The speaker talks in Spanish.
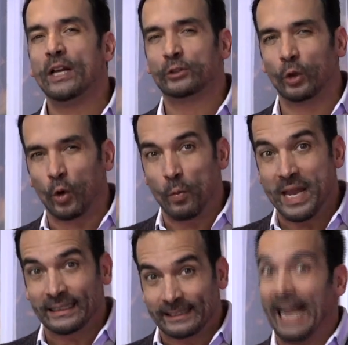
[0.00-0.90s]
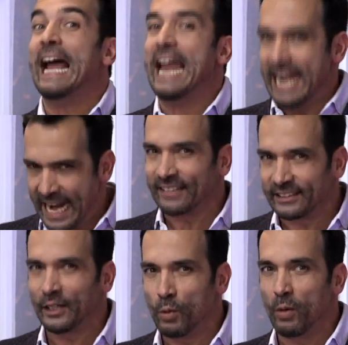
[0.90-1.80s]
eso comienza en
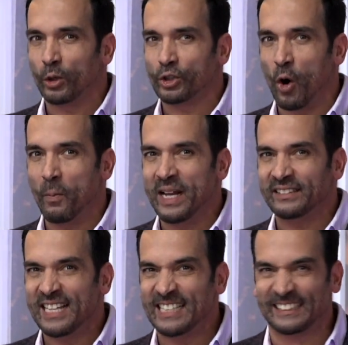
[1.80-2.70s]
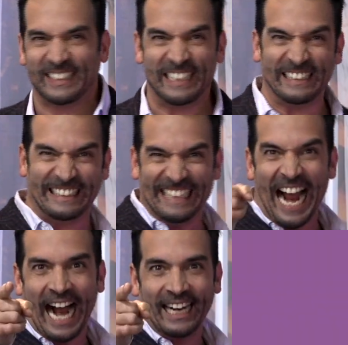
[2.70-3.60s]
este nuevo Show Business ya.